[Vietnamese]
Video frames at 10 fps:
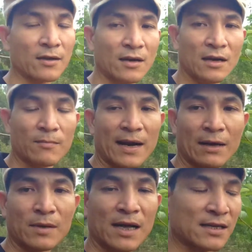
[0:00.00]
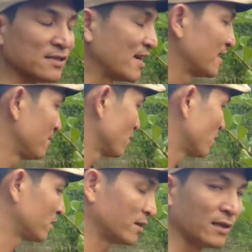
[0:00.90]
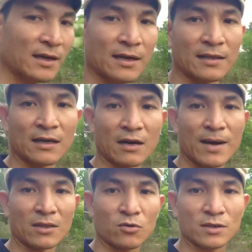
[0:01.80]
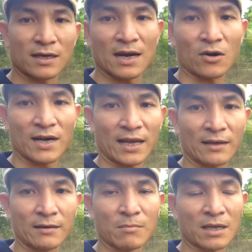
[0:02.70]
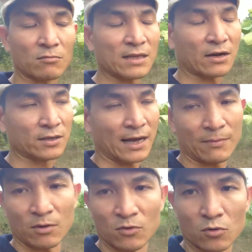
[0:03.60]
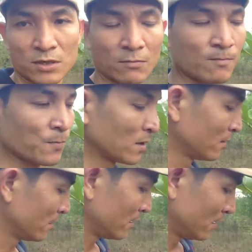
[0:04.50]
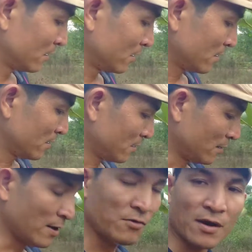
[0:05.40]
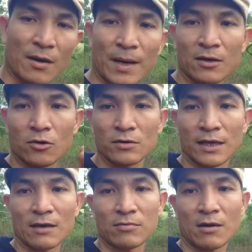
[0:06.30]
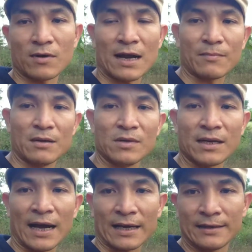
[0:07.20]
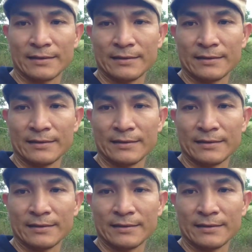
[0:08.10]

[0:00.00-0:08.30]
cho nên hôm nay mình lại chia sẻ thêm cho mọi người từ cái bài thuốc từ cái lõi này mà chúng ta có thể áp dụng vào cuộc sống nếu như hợp bài thuốc thì trong vòng 5 đến 10 ngày